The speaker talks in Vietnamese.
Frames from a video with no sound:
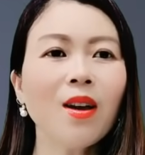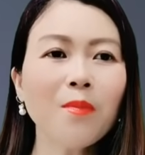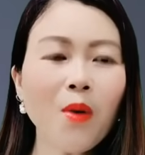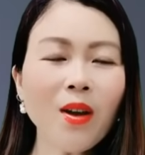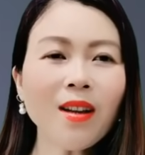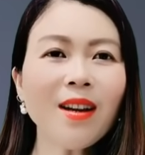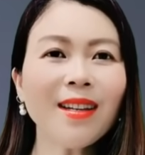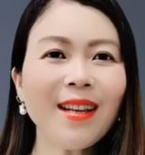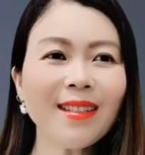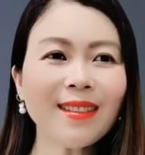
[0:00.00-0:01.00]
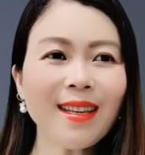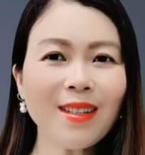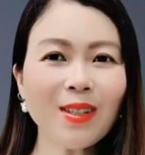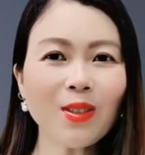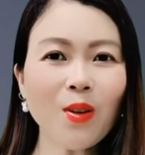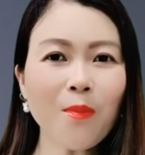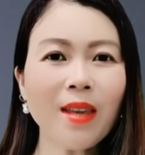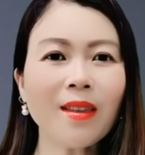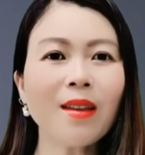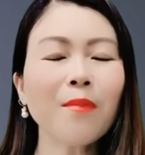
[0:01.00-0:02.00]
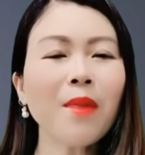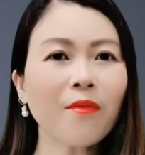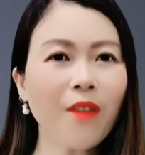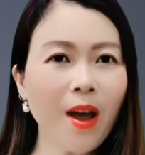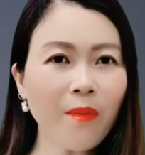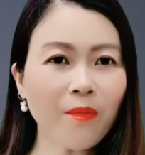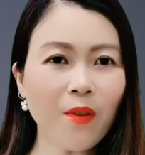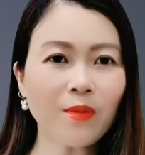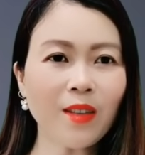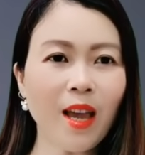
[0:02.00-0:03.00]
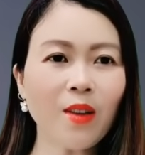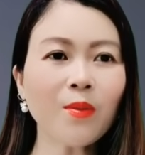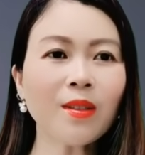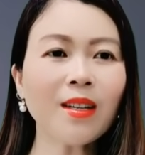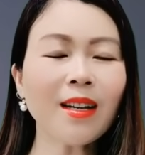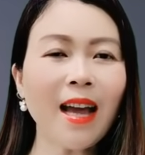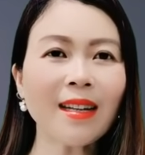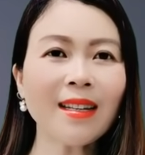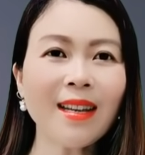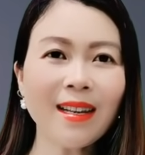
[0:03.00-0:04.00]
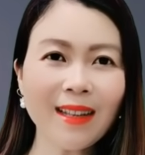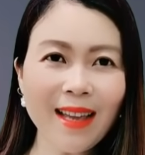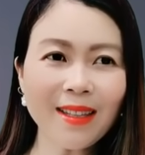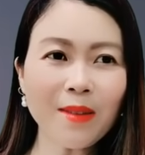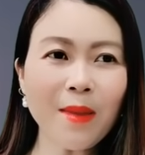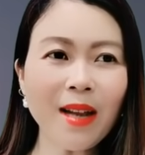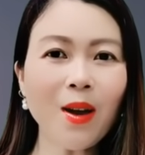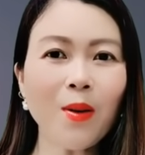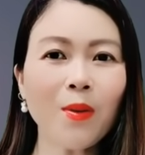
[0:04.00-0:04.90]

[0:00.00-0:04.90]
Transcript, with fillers: mỗi người nên xây dựng cho mình những biện pháp phòng tránh ung thư gan ngay từ ban đầu.